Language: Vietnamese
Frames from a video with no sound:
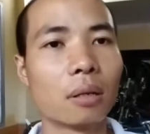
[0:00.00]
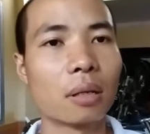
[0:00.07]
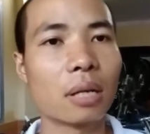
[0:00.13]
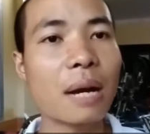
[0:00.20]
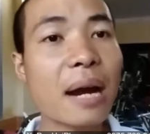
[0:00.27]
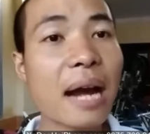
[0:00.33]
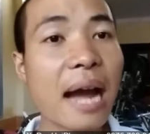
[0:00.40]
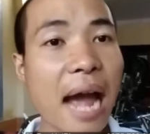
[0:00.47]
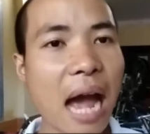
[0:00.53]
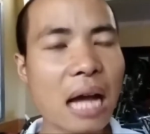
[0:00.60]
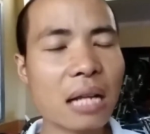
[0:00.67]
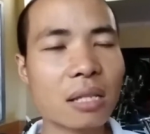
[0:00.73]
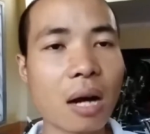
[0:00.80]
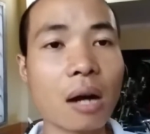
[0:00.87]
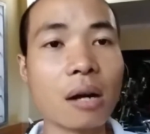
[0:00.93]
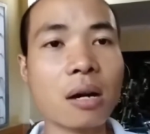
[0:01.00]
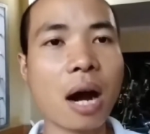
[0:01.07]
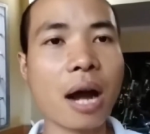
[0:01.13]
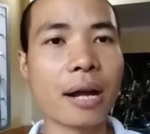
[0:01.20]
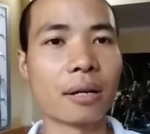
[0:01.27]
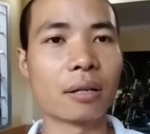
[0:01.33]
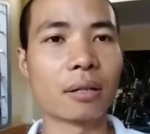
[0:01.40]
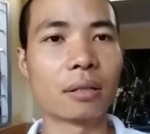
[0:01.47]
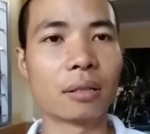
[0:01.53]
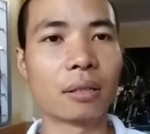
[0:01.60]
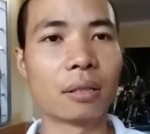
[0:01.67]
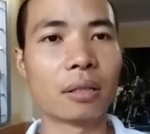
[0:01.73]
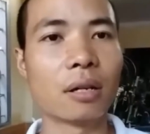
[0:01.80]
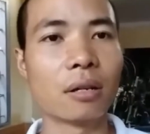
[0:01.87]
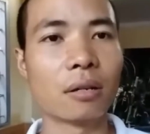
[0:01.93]
gắp ba chở người
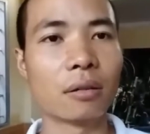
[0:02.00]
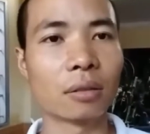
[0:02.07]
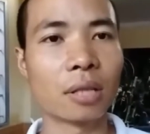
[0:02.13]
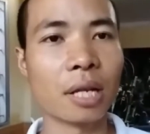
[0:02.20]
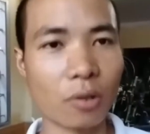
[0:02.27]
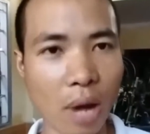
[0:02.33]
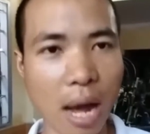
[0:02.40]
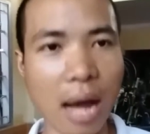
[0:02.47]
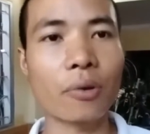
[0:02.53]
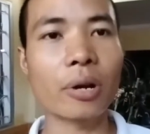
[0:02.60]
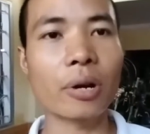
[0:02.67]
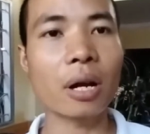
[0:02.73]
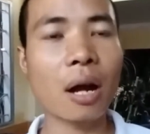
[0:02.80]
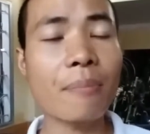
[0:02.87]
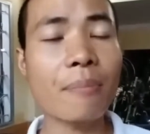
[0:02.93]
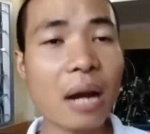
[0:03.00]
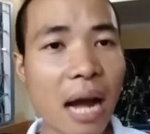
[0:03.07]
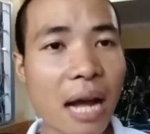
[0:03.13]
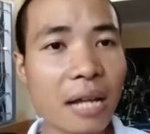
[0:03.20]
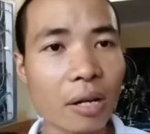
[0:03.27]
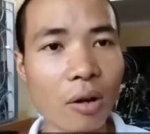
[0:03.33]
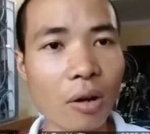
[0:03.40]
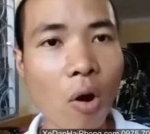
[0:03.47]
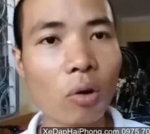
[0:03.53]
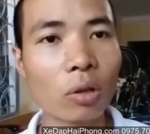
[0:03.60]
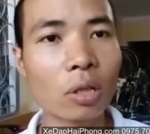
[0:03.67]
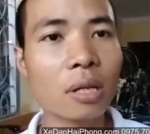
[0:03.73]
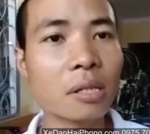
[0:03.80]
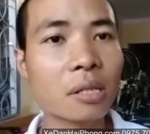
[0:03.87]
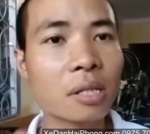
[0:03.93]
thỉnh thoảng có là gắp ba chở đồ
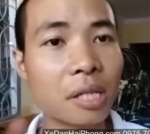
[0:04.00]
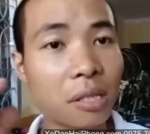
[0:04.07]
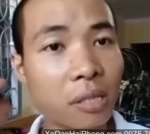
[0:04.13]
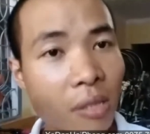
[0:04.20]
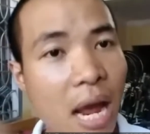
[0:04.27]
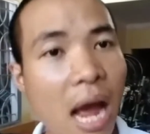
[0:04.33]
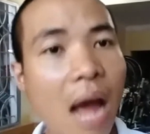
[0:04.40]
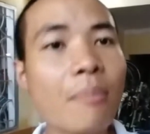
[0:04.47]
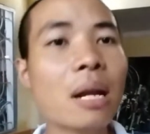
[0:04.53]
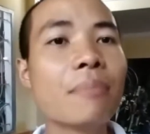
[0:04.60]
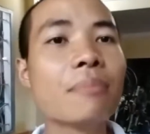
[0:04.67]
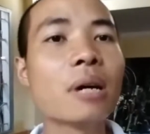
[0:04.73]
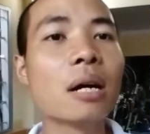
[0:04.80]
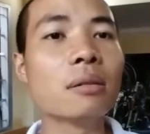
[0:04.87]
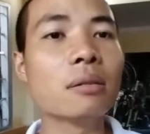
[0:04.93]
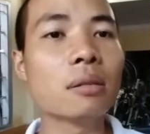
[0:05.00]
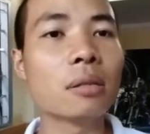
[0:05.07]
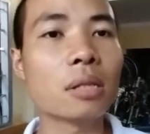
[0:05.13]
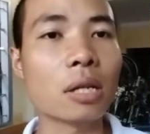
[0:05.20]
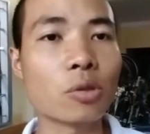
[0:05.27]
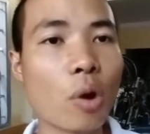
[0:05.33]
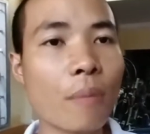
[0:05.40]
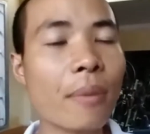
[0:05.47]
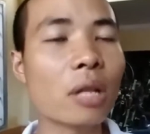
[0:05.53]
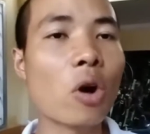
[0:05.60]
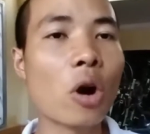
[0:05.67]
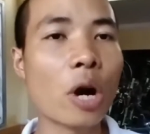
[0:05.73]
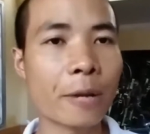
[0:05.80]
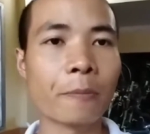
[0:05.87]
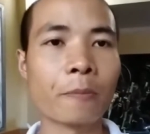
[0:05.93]
tức là chỉ dưới 25 cân chở xuống mà
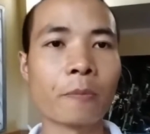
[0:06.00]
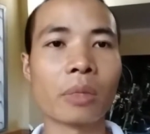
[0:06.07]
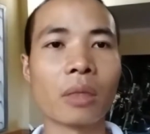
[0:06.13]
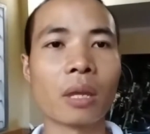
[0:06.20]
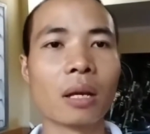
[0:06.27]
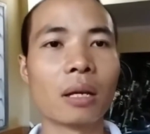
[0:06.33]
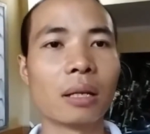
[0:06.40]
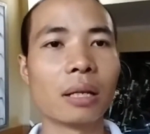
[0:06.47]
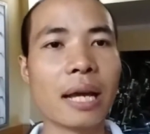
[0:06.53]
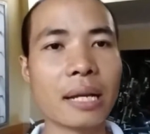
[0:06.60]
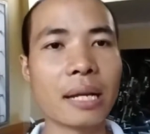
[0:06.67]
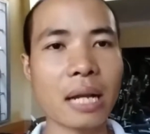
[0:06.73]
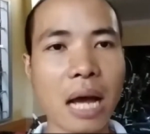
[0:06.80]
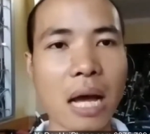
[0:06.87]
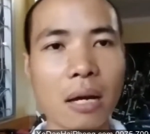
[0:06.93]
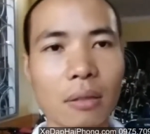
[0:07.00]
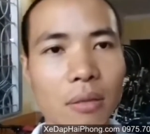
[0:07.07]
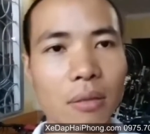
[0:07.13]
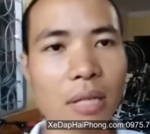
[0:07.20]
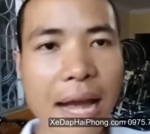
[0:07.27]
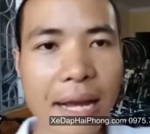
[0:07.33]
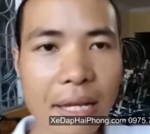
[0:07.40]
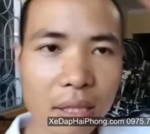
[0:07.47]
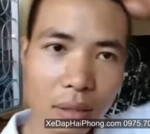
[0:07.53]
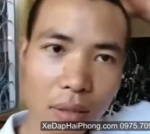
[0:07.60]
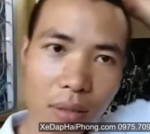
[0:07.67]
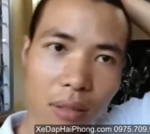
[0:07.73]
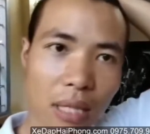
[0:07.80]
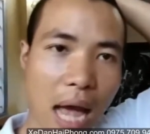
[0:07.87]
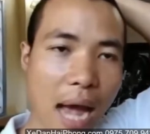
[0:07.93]
thôi nên là ngay
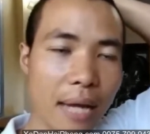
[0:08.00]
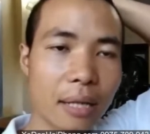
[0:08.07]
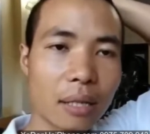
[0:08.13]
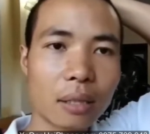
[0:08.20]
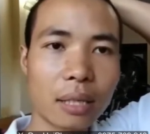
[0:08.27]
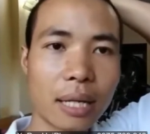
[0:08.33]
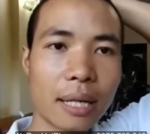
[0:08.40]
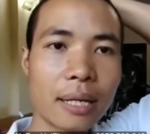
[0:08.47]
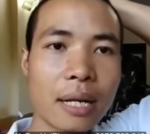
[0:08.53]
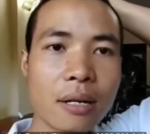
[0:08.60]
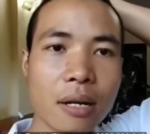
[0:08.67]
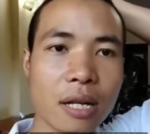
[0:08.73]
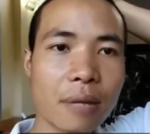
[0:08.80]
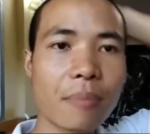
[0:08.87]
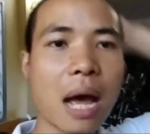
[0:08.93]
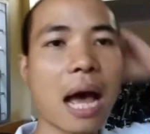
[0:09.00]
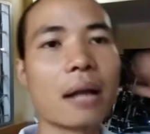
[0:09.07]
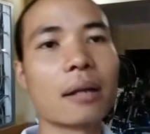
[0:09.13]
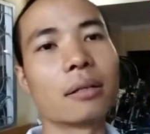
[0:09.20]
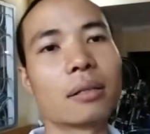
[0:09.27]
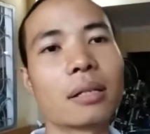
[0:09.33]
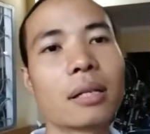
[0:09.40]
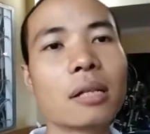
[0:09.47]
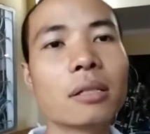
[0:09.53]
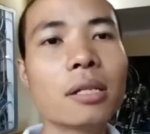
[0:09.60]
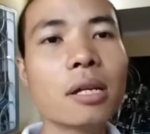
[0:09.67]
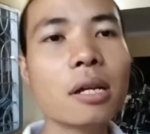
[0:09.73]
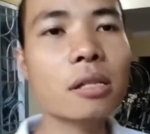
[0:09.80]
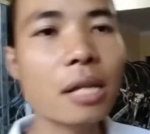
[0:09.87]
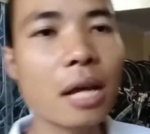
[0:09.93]
tại cái đất nước Nhật Bản các
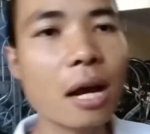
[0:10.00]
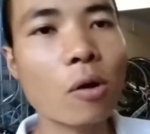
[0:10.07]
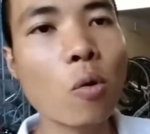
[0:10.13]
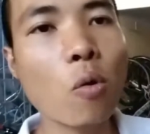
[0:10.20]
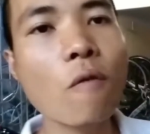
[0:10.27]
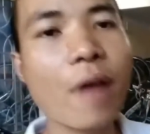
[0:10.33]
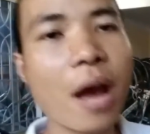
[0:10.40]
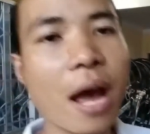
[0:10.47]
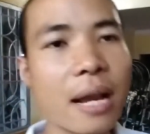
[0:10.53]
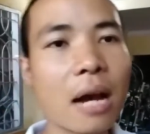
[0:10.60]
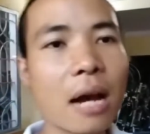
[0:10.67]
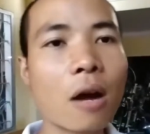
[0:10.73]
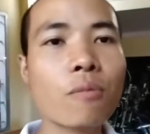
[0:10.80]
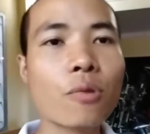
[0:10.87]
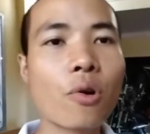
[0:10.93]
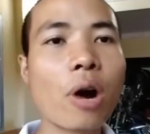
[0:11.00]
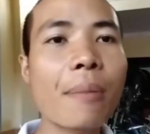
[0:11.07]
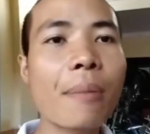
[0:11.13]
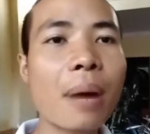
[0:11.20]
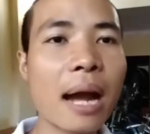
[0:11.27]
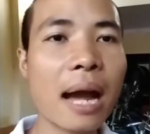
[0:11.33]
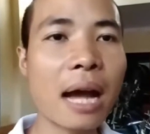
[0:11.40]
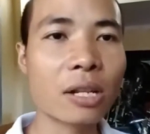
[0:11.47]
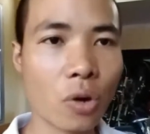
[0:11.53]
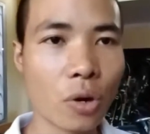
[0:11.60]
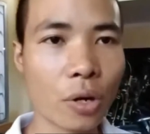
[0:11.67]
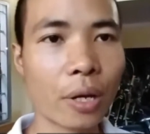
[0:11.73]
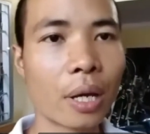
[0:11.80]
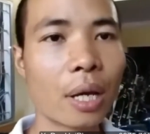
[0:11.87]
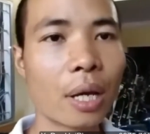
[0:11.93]
chiếc xe cũ về đã không có gắp ba rồi